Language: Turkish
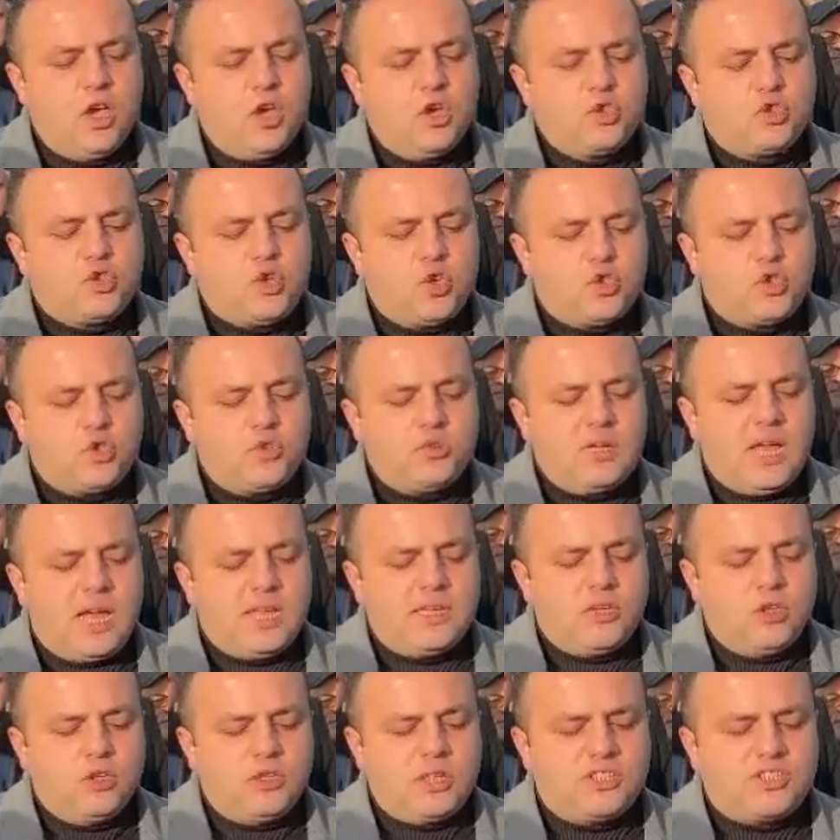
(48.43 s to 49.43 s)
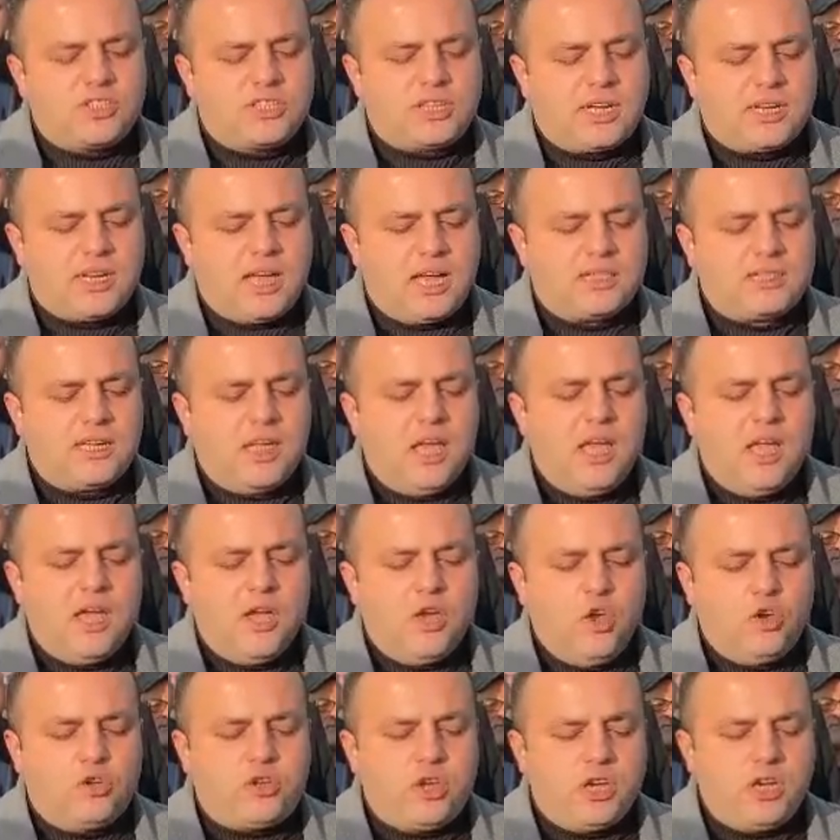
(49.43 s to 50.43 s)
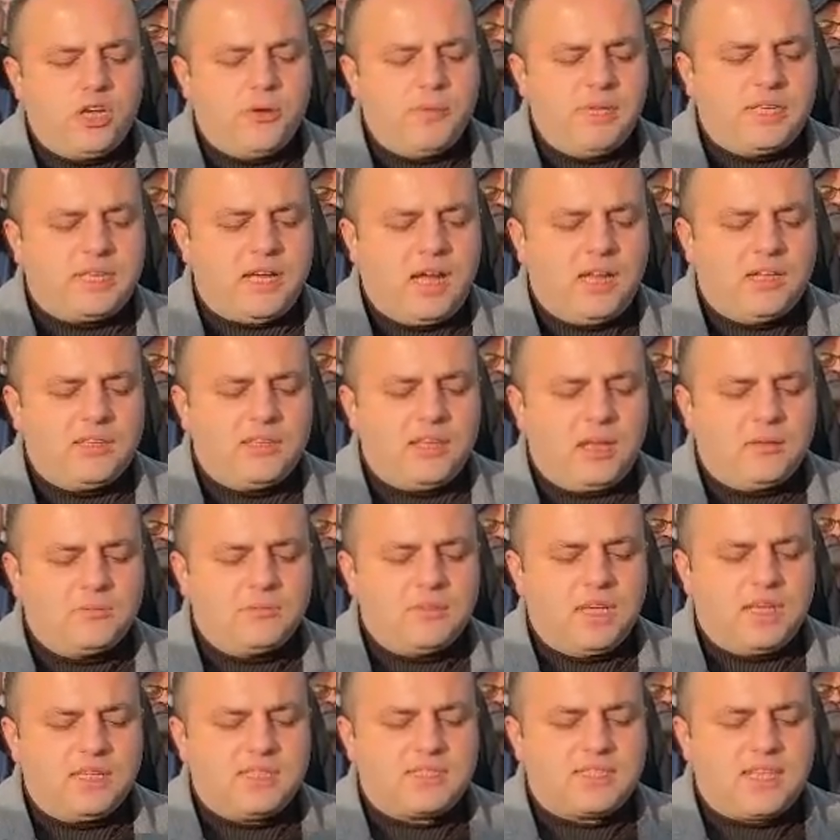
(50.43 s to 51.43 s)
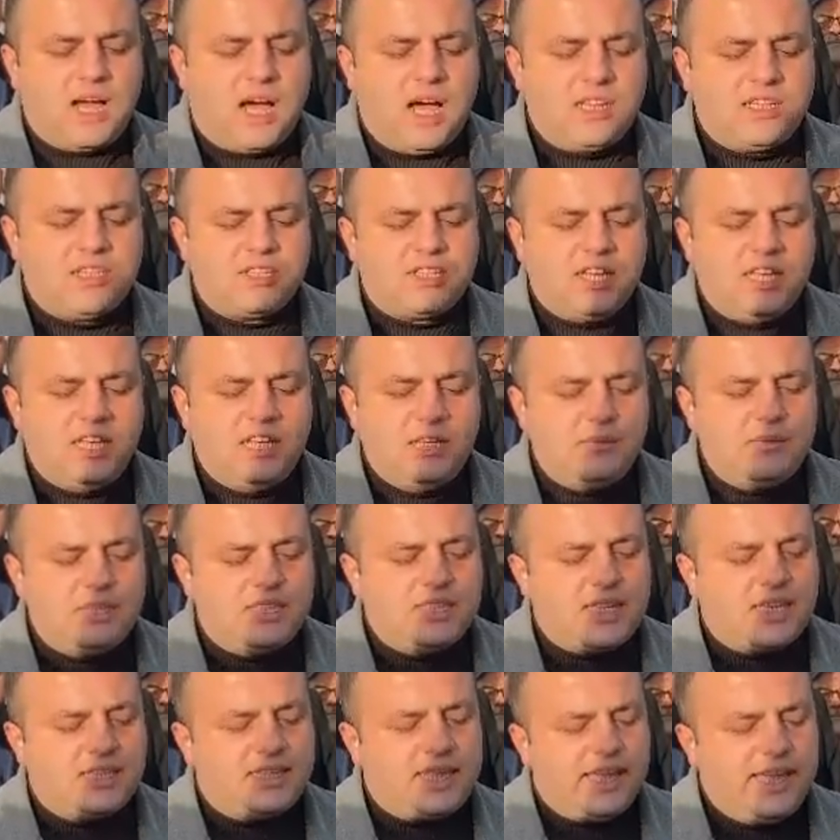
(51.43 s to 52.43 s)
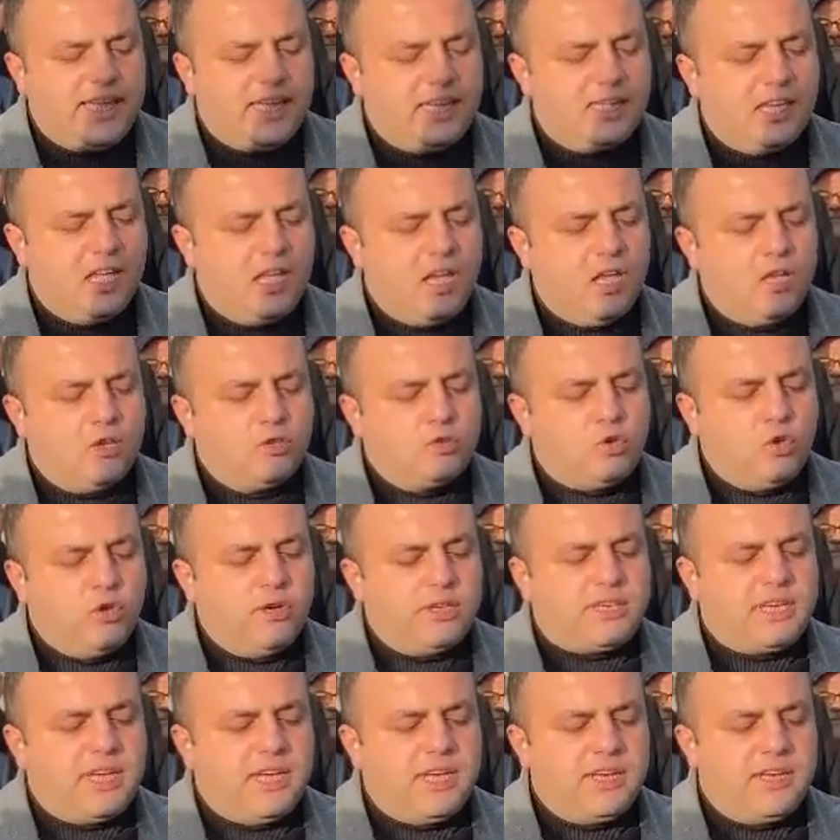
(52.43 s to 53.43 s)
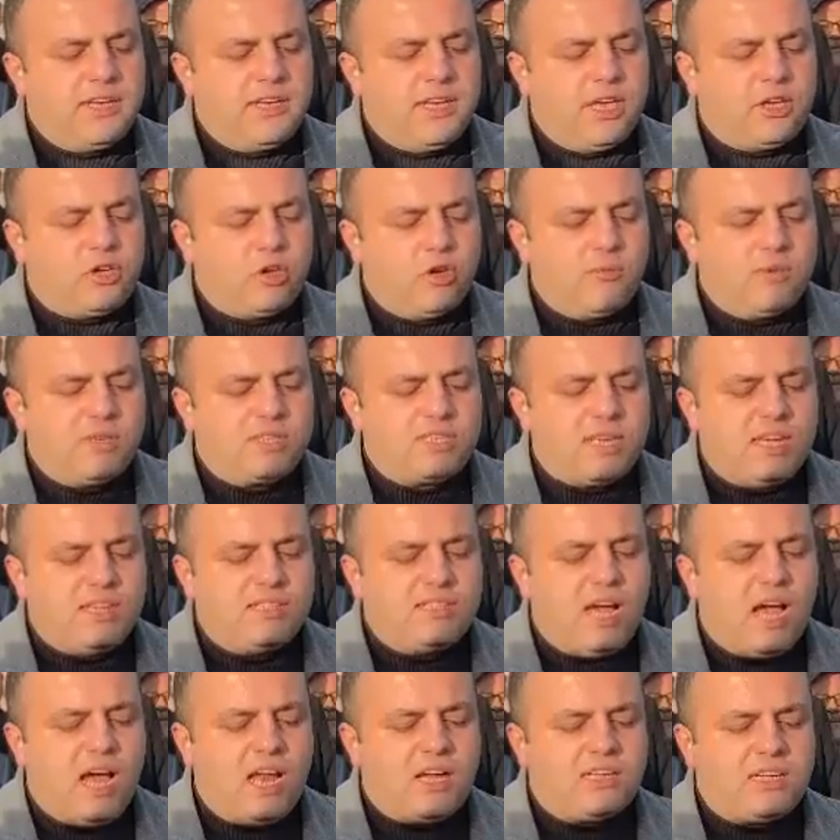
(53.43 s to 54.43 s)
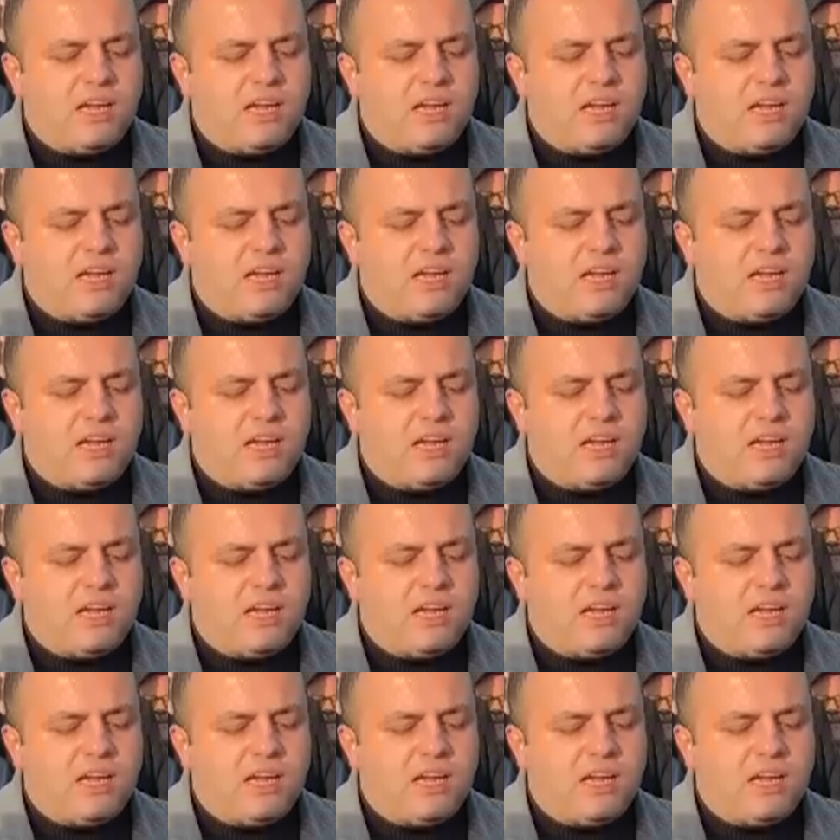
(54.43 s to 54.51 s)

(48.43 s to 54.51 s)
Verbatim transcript: sözünden yola çıkarak ekonomik anlamda sadece ilimizde değil Türkiye'nin ekonomisine değer